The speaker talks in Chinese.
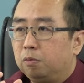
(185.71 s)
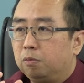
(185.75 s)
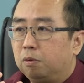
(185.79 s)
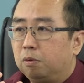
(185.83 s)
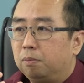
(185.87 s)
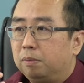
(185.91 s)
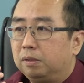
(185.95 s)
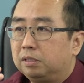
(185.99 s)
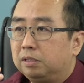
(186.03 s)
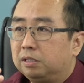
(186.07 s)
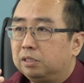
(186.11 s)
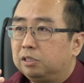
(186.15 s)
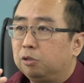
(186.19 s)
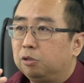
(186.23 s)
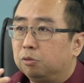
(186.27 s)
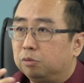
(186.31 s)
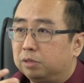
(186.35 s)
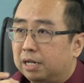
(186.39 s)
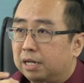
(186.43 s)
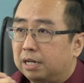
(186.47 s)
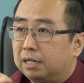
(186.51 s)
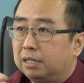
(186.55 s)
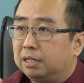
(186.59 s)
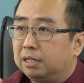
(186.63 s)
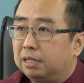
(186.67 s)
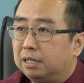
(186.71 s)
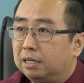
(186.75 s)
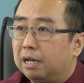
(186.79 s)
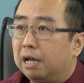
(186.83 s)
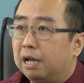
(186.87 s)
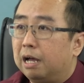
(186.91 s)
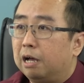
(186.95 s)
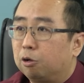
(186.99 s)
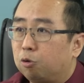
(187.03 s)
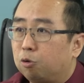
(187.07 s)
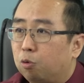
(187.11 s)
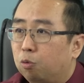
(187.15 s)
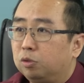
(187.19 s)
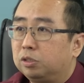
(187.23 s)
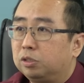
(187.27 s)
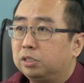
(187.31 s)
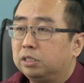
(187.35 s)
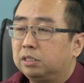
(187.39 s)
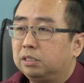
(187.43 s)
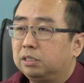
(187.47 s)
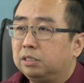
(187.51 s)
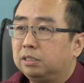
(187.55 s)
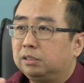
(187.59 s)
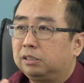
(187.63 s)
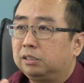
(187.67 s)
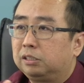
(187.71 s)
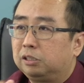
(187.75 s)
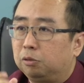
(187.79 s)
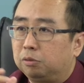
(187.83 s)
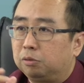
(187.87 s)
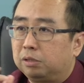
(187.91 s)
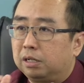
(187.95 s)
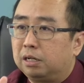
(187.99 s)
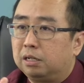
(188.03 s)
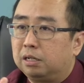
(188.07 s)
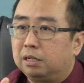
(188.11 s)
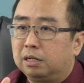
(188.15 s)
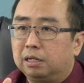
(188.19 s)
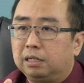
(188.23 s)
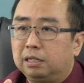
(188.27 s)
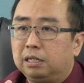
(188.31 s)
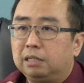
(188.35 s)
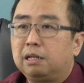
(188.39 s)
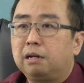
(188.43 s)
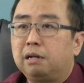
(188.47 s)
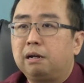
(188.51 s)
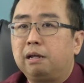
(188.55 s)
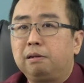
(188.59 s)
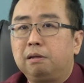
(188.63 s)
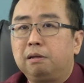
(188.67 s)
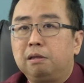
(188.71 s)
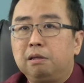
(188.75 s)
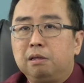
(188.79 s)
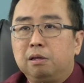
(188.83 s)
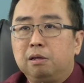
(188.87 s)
我们是有这样的啊公司是有这样的能力，当然